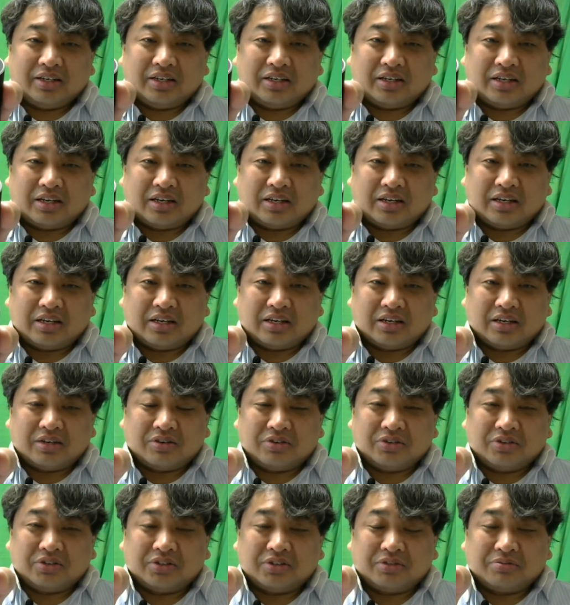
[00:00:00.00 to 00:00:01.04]
えー、
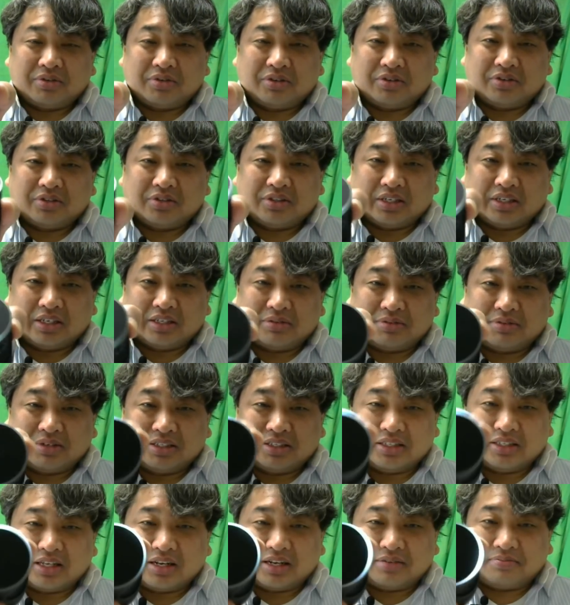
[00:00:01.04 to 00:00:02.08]
今週もお疲れ様でし
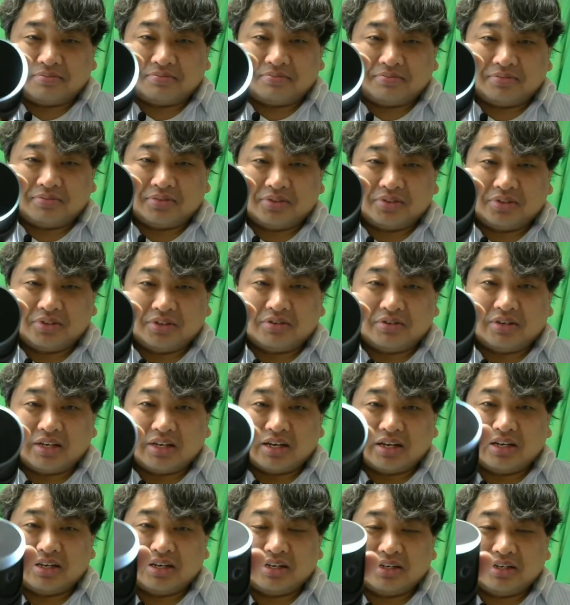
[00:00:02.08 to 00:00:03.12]
た。それでは
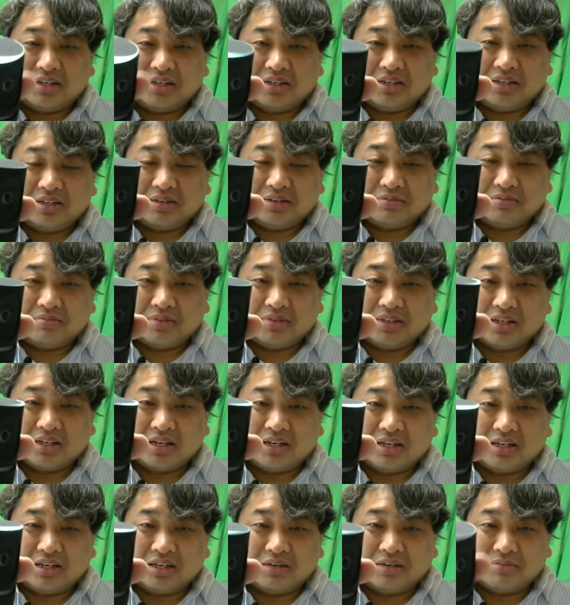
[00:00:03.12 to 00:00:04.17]
ね、また
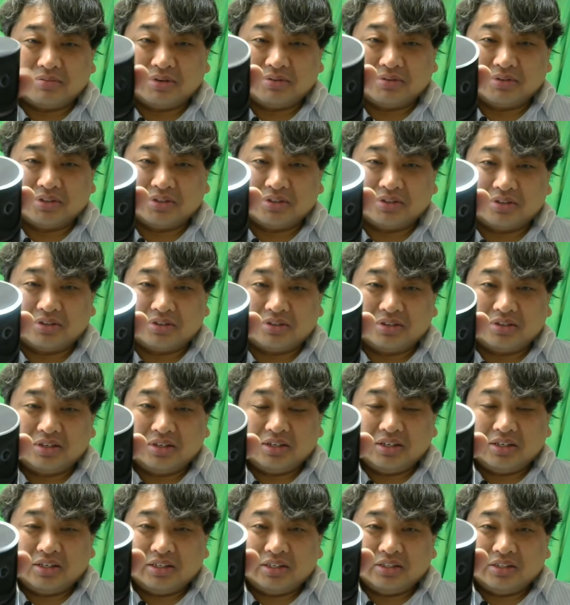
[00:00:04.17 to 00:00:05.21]
頑張りましょう。
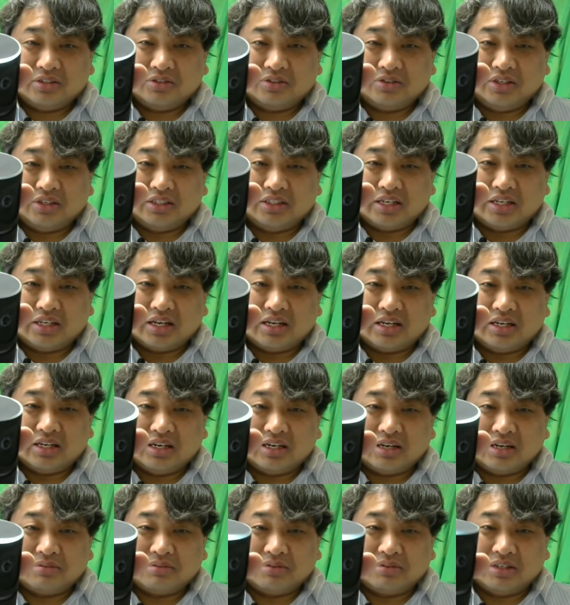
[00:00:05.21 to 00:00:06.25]
土日ね、
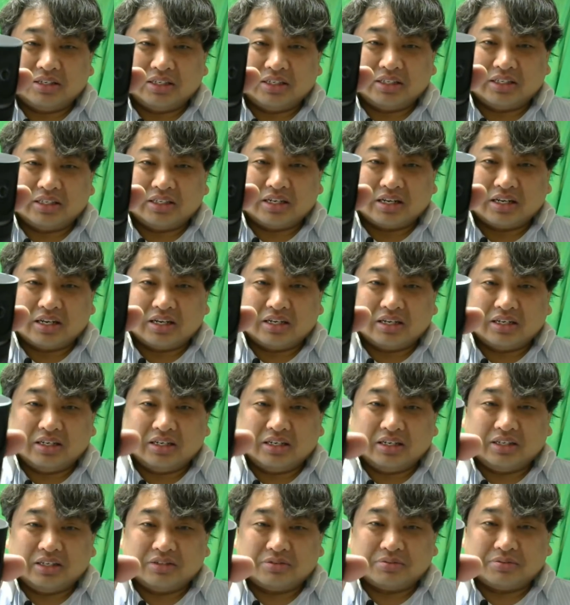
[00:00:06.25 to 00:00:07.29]
ライブができたら
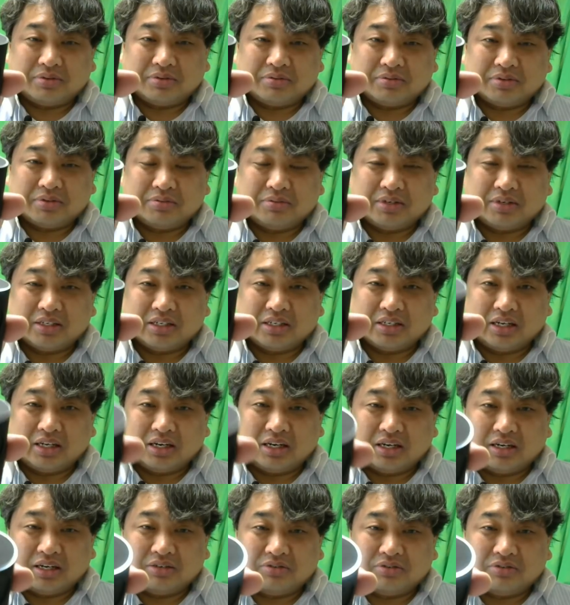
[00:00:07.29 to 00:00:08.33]
いいと思います。皆さんには
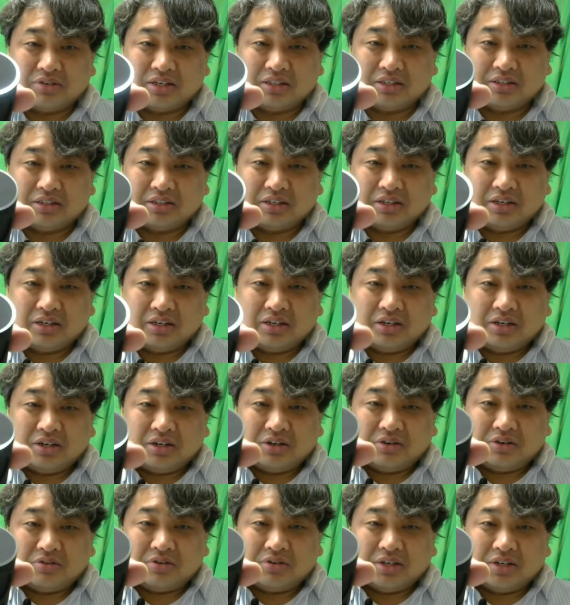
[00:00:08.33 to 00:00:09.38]
お会える、
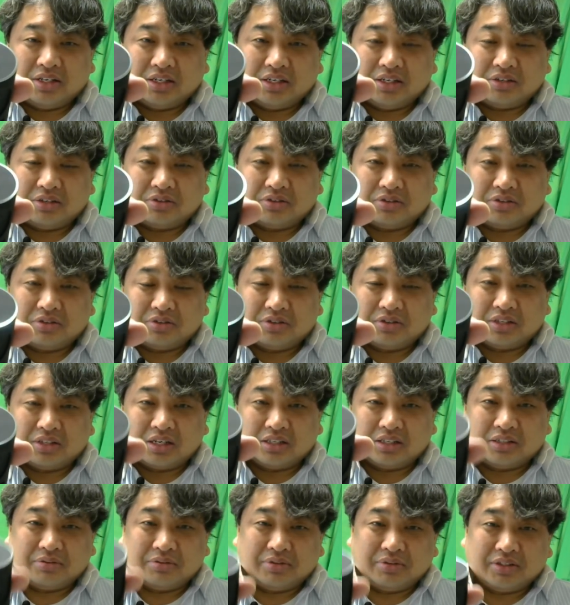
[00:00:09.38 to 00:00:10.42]
お会いできることを楽
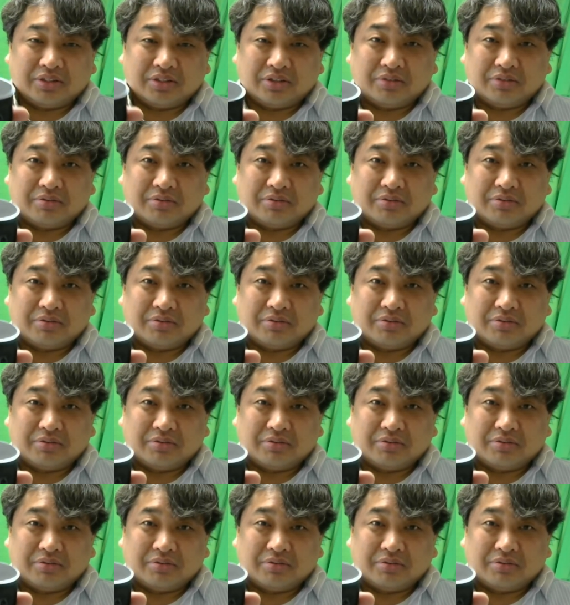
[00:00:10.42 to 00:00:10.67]
しみにしており